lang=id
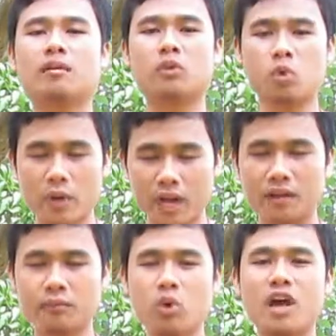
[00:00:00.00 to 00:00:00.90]
merupakan
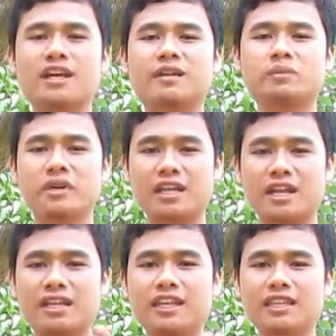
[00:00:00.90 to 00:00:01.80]
buah dari
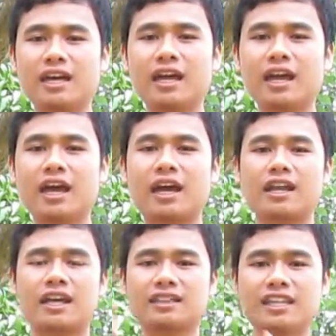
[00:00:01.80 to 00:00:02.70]
pemikiran kita, karena
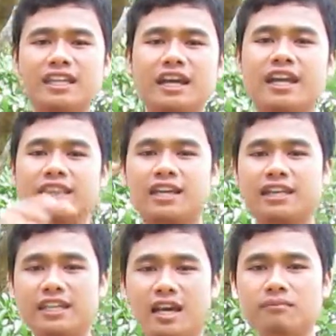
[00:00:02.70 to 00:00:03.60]
ketika kita
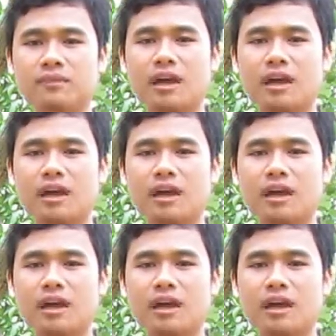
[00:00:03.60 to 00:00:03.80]
diam,